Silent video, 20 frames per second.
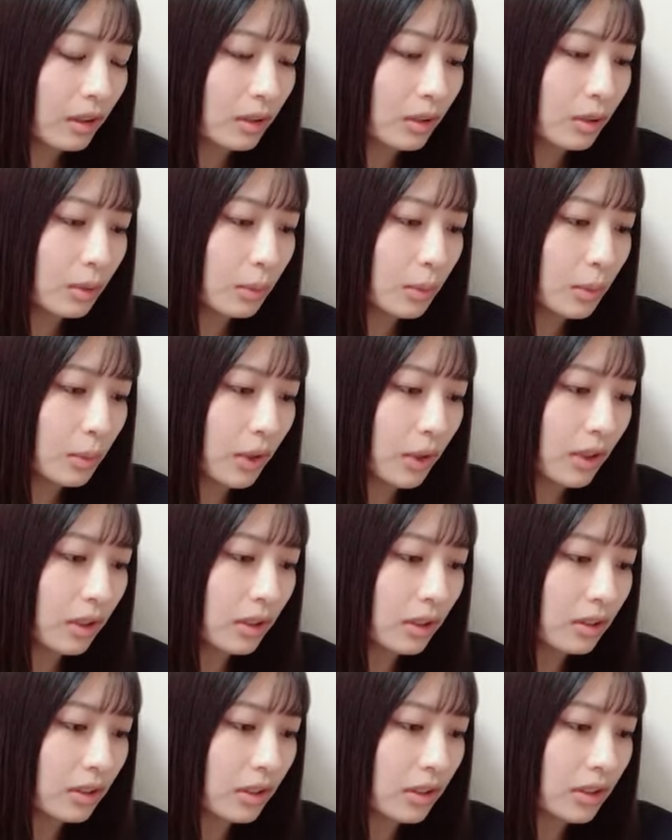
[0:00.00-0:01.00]
ちょっともう分
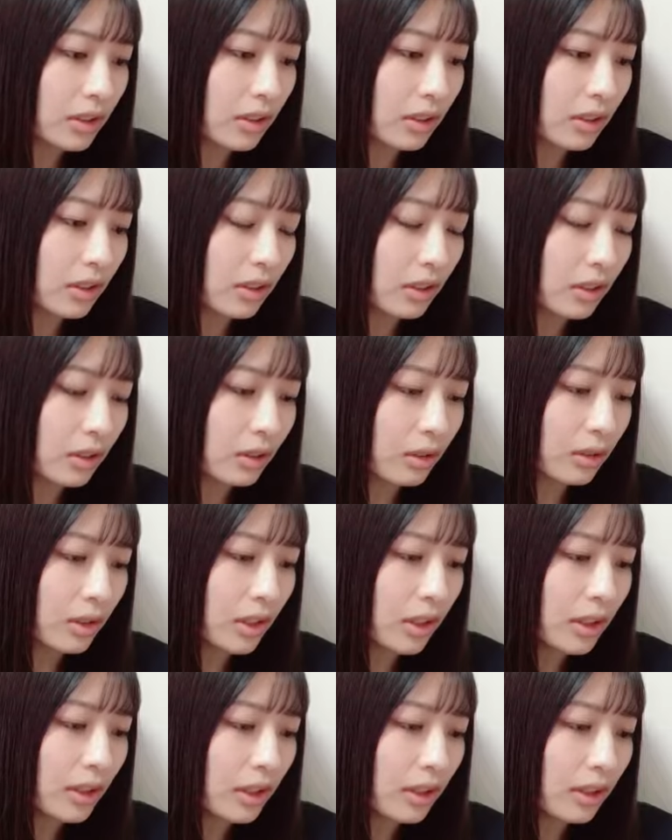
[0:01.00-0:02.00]
かんなくなっちゃったなこの
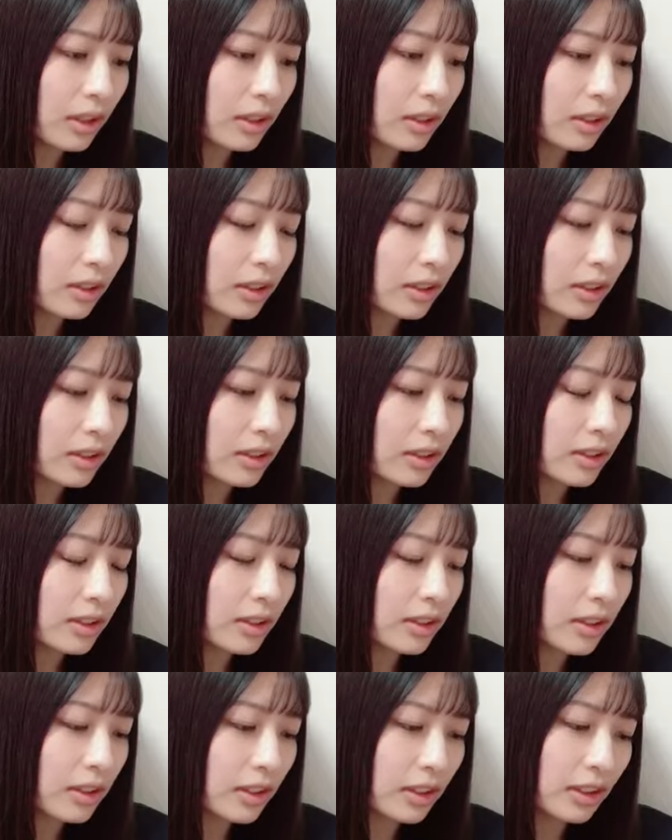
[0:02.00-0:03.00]
間
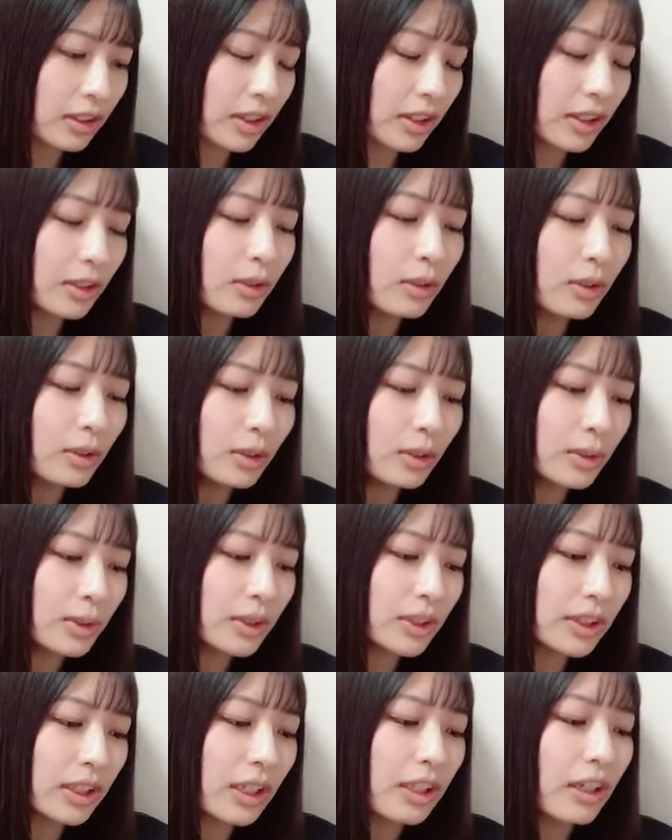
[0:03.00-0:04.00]
昨日の
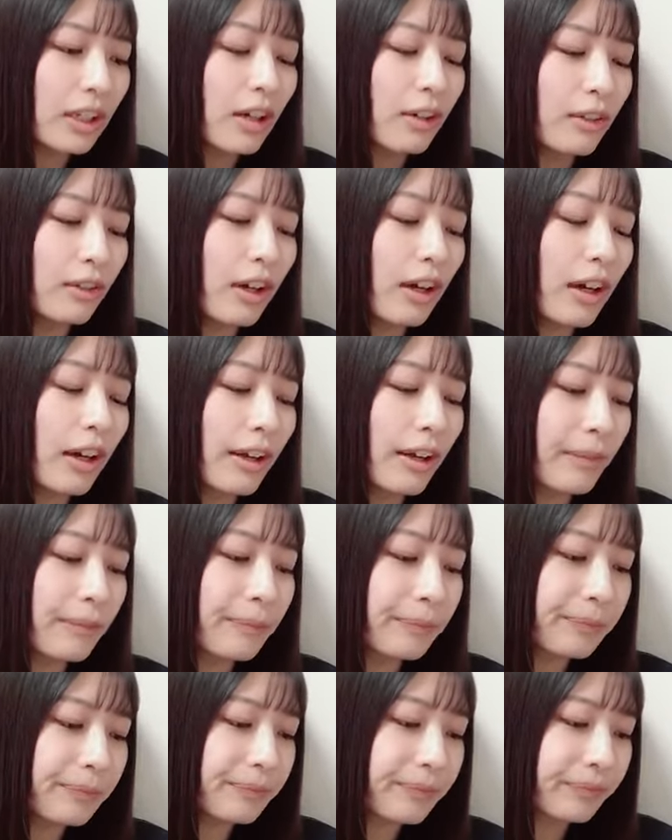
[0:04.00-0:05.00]
2日間は
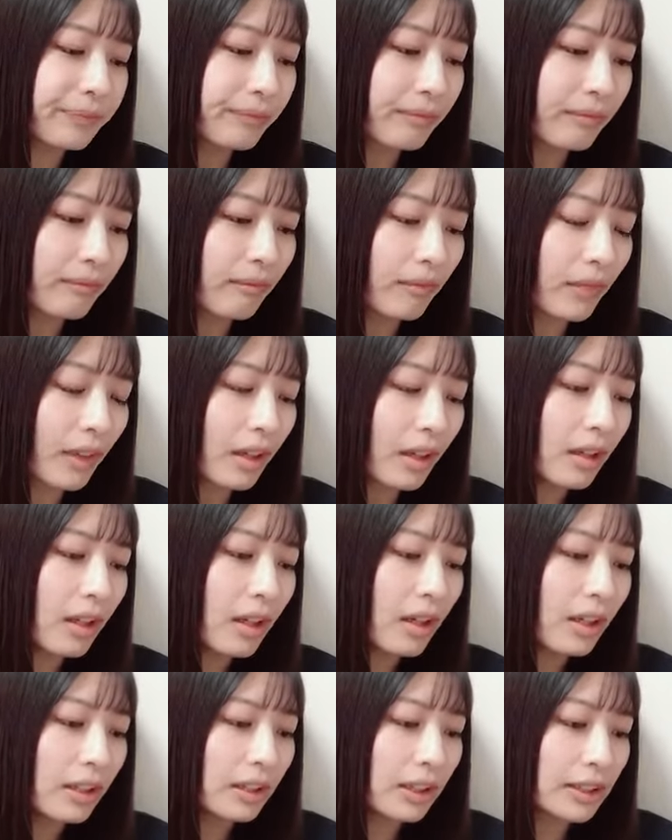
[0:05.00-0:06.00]

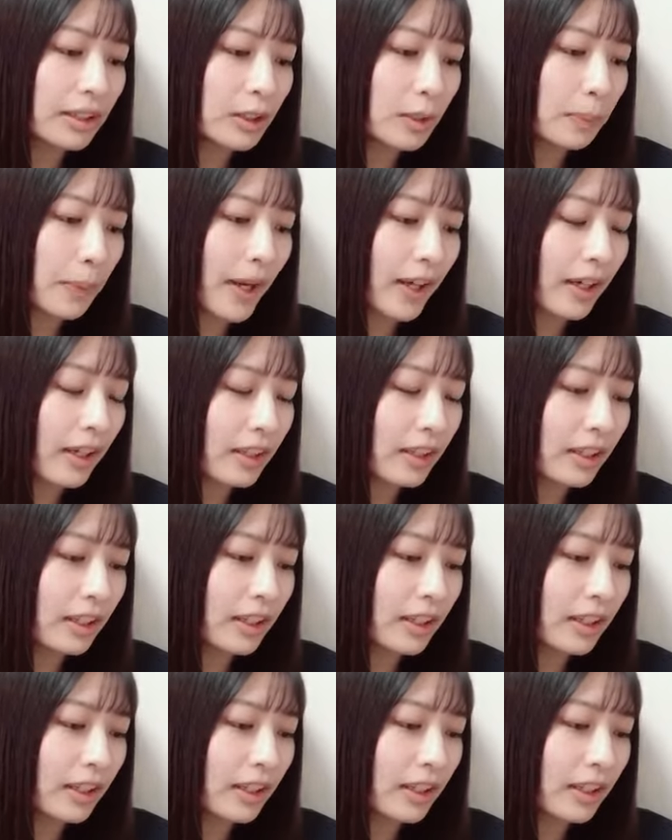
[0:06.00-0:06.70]
なんかちょっとパーカーな